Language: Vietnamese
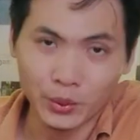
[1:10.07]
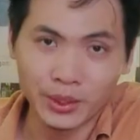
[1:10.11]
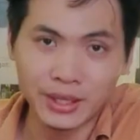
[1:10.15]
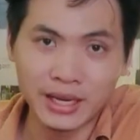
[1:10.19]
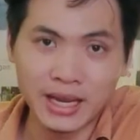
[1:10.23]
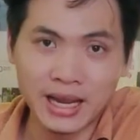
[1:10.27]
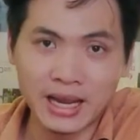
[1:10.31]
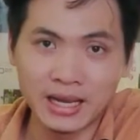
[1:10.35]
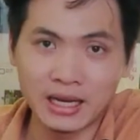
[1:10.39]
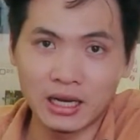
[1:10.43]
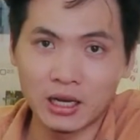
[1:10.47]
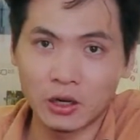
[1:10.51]

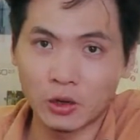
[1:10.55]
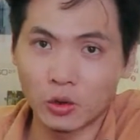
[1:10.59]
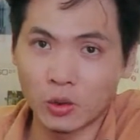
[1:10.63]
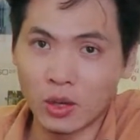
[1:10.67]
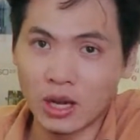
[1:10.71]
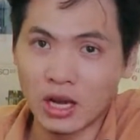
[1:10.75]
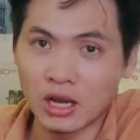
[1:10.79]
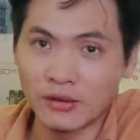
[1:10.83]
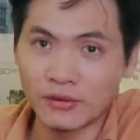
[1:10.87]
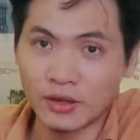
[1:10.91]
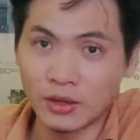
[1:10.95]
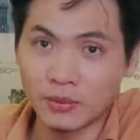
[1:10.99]
Hyundai là
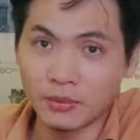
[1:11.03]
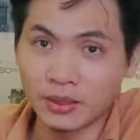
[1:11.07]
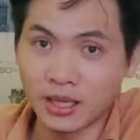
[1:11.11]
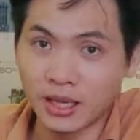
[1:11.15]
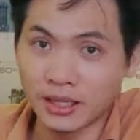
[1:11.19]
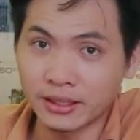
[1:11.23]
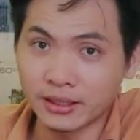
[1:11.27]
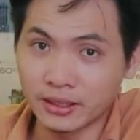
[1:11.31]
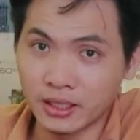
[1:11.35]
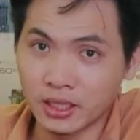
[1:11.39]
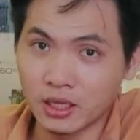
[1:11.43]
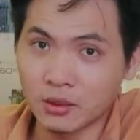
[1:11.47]
loa về âm
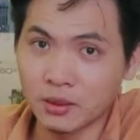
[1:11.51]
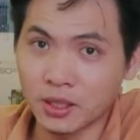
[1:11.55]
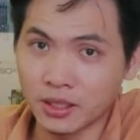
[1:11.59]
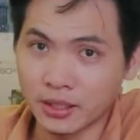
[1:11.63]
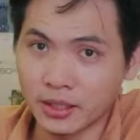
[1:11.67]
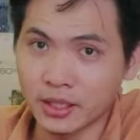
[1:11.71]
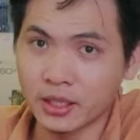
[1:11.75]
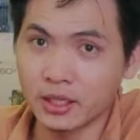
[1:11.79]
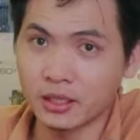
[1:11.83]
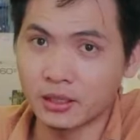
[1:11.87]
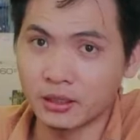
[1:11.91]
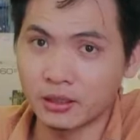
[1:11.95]
thanh nhé các bác
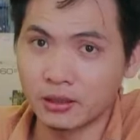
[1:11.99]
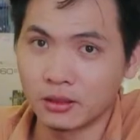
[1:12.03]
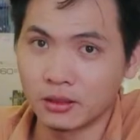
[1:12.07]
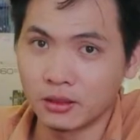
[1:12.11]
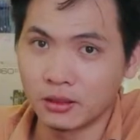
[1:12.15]
nhé.